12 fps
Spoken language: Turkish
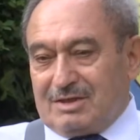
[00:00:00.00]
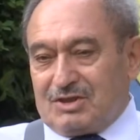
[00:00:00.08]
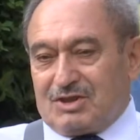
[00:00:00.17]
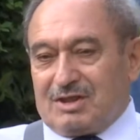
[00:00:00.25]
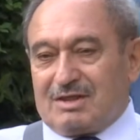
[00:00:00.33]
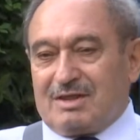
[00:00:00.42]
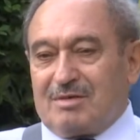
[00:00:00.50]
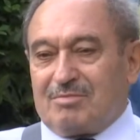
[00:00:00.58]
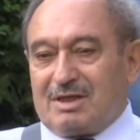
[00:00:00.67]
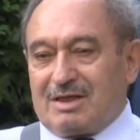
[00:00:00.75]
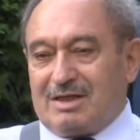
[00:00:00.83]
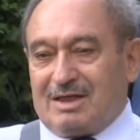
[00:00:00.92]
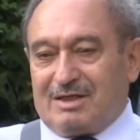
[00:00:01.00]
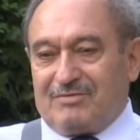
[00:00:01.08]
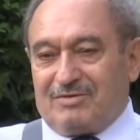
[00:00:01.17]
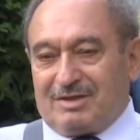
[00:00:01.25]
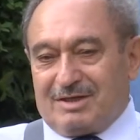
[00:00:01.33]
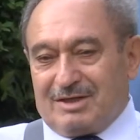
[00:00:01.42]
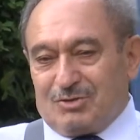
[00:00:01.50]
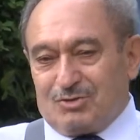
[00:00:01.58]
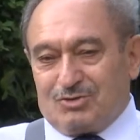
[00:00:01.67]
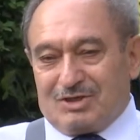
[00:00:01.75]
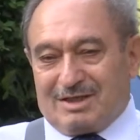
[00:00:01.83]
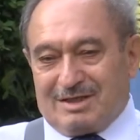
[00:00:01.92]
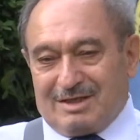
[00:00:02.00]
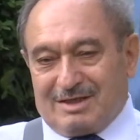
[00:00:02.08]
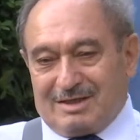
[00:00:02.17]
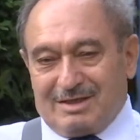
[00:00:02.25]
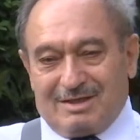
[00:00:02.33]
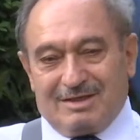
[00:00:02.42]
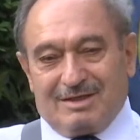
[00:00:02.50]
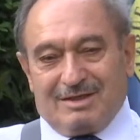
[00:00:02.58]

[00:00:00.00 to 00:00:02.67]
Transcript: Dışarıdan bana teklif edilen ücretlerinin